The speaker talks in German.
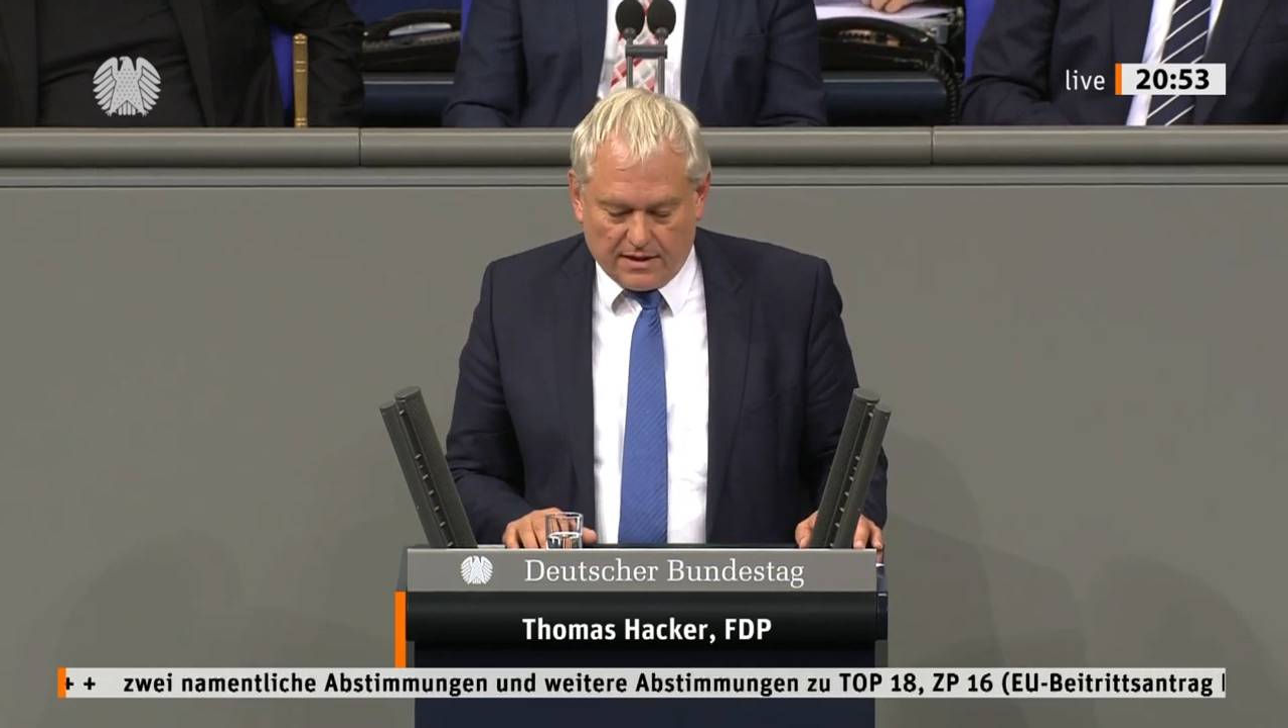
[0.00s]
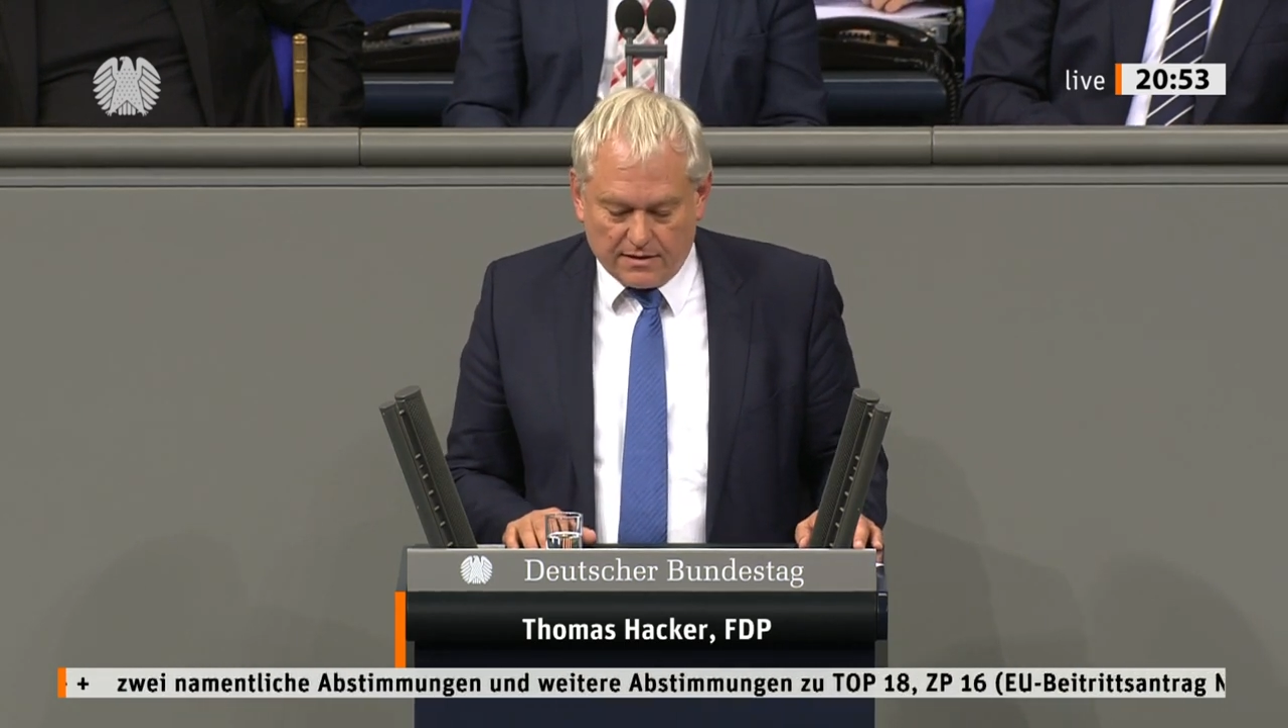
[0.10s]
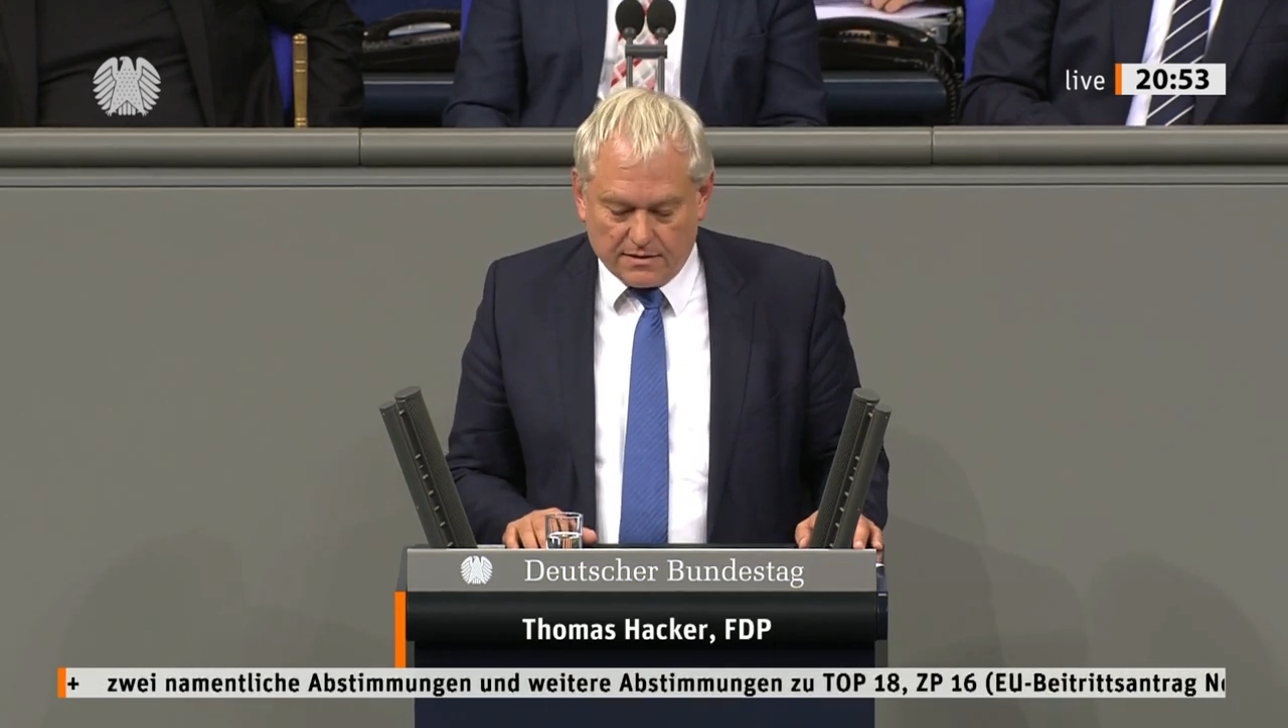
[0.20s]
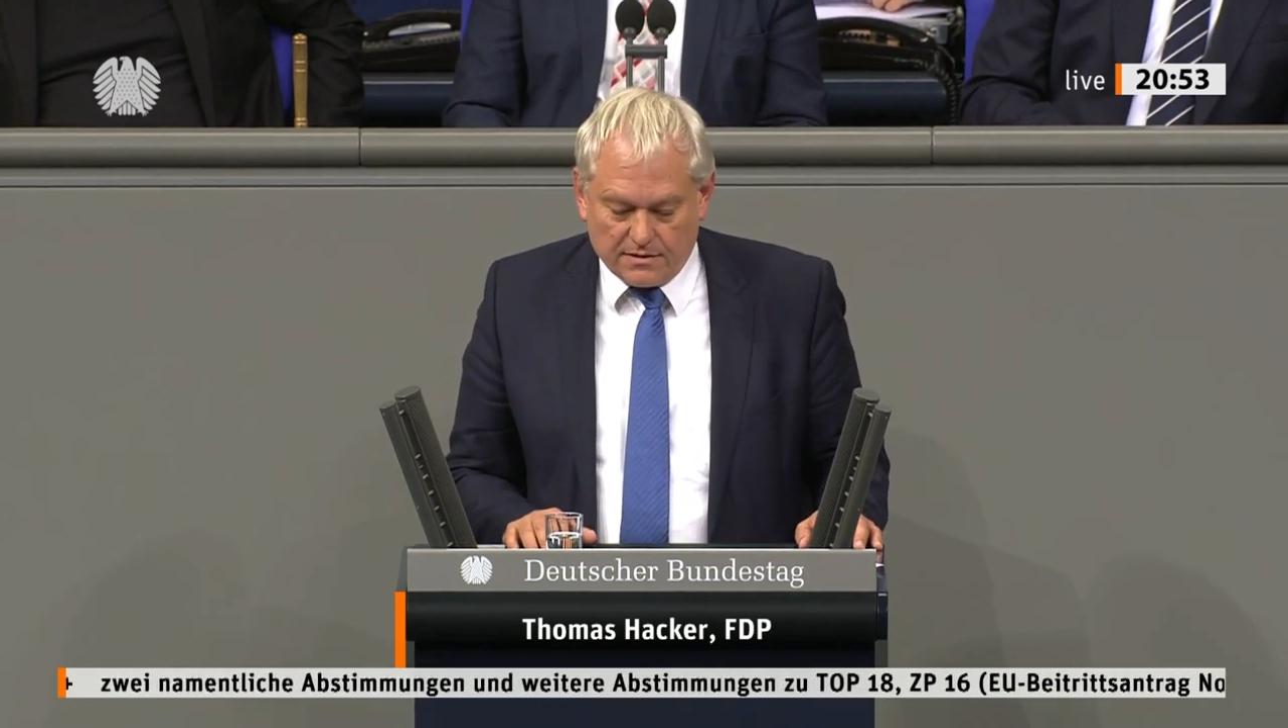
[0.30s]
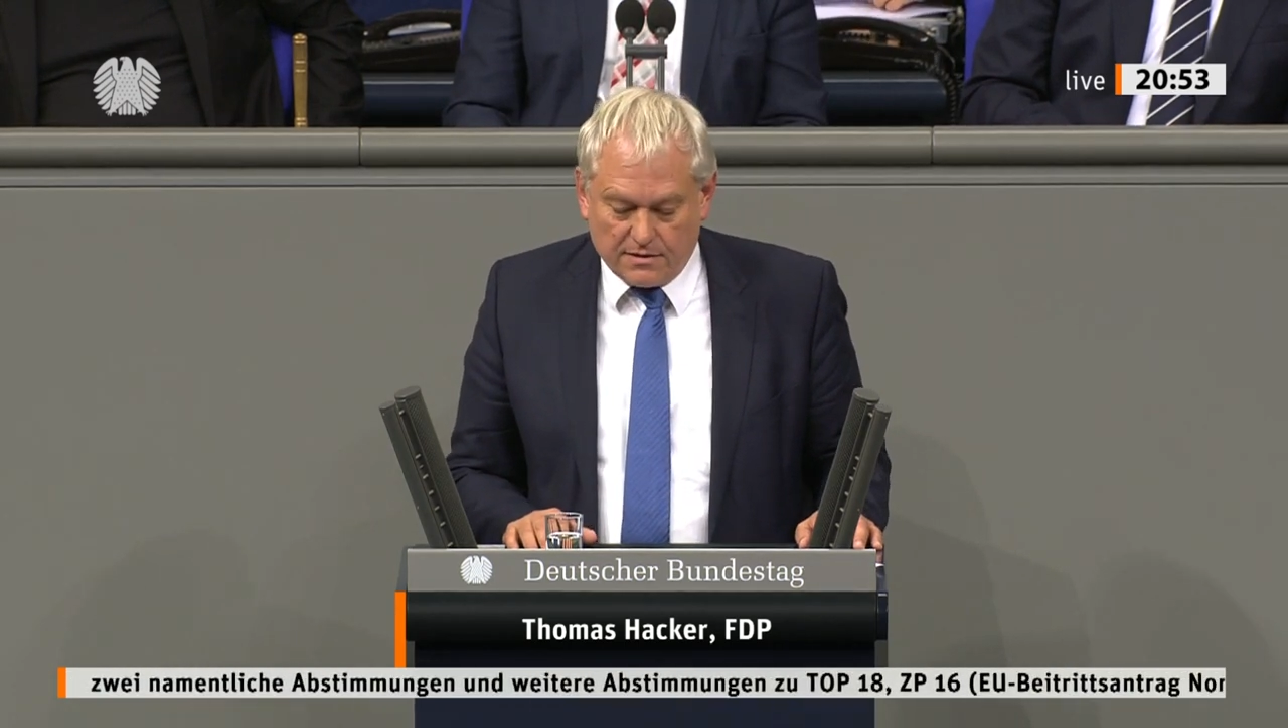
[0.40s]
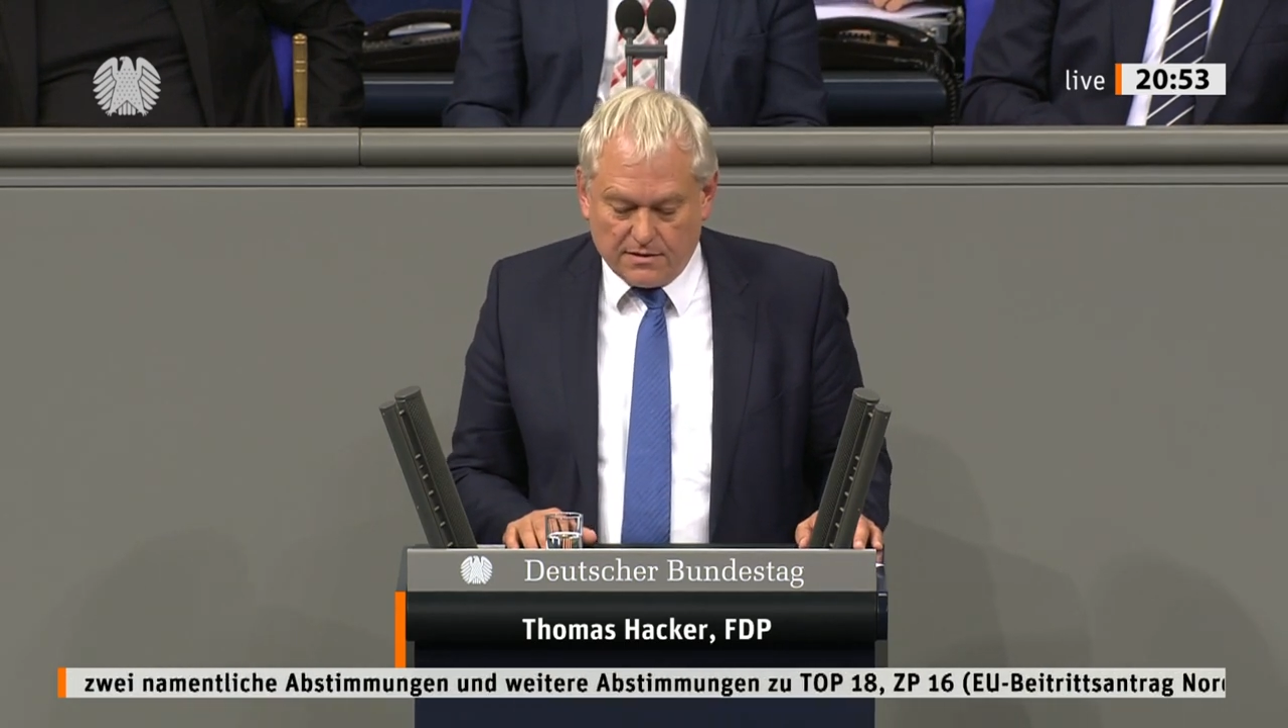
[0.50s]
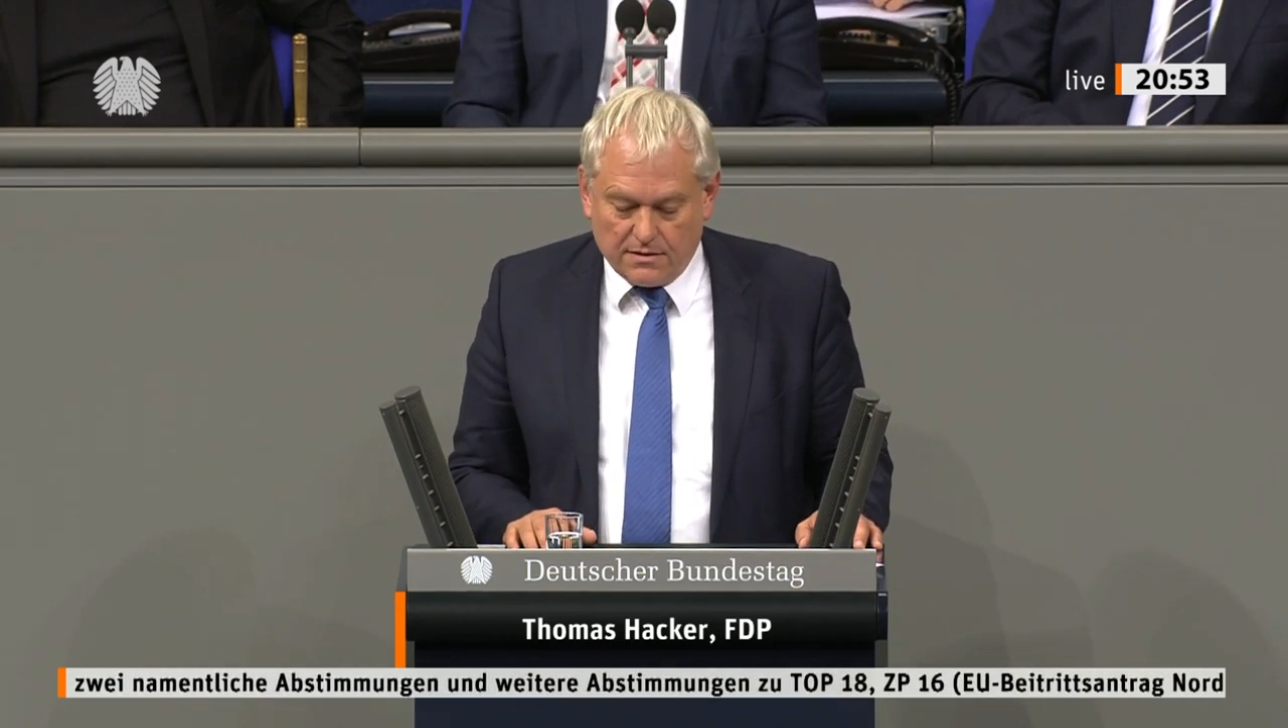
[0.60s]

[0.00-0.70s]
Hand.